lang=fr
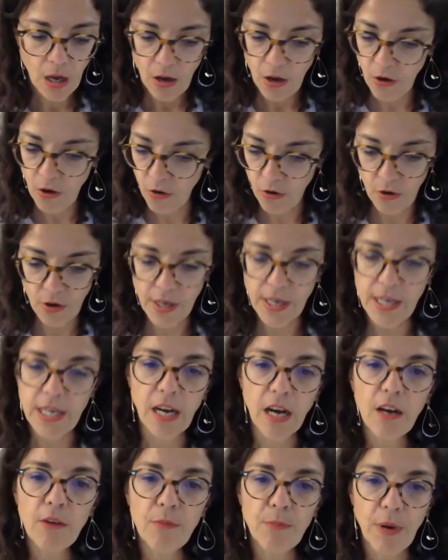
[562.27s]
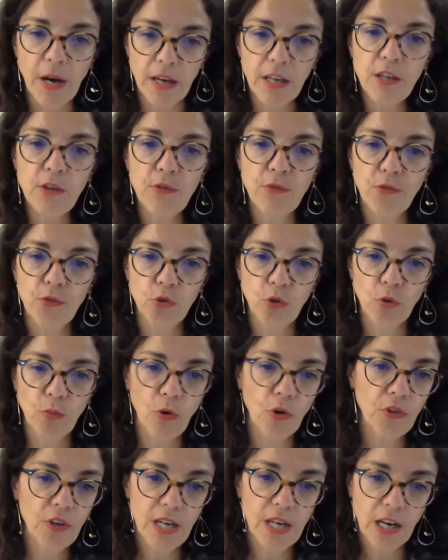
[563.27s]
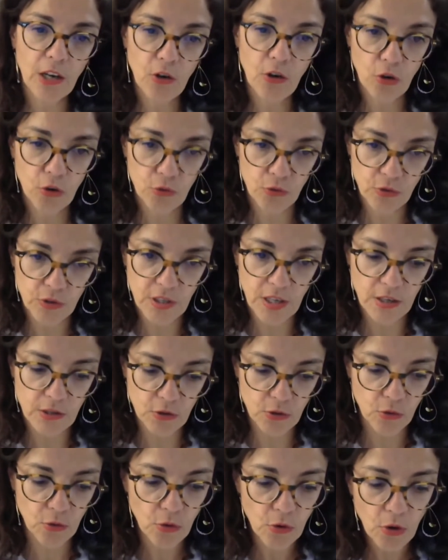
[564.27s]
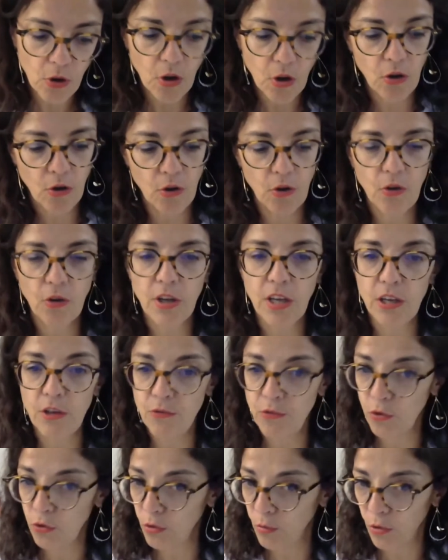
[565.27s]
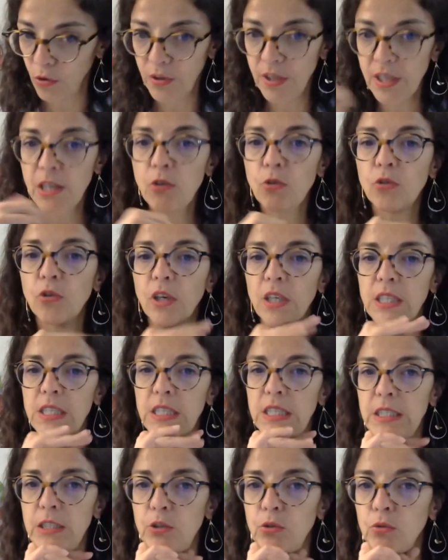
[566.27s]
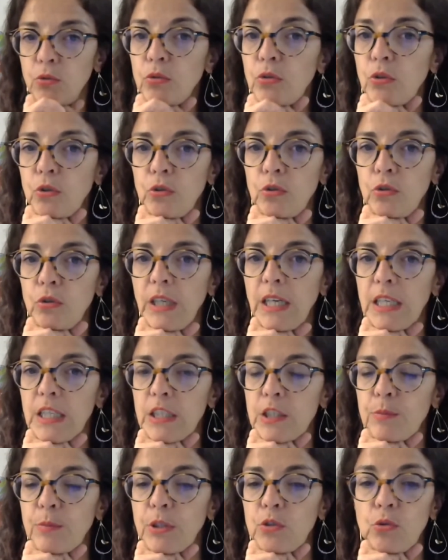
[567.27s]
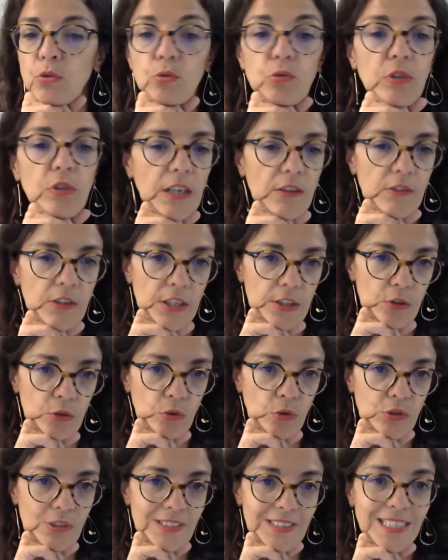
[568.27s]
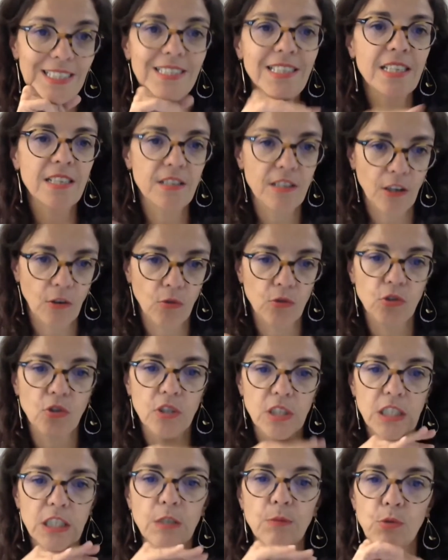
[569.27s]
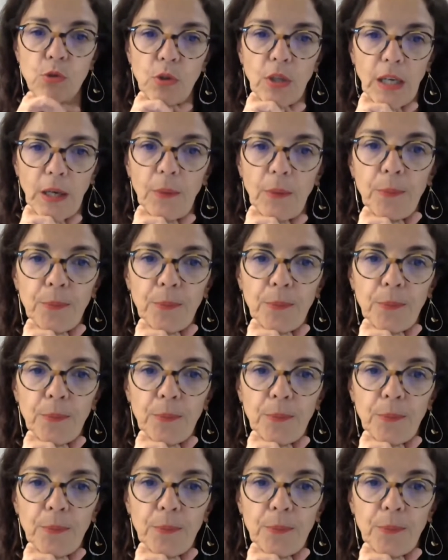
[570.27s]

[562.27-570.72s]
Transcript: Euh, et là, pareil, il faut demander l'accord du CSE et il faut demander l'autorisation à l'inspection du travail. Donc ça, c'est les circonstances exceptionnelles.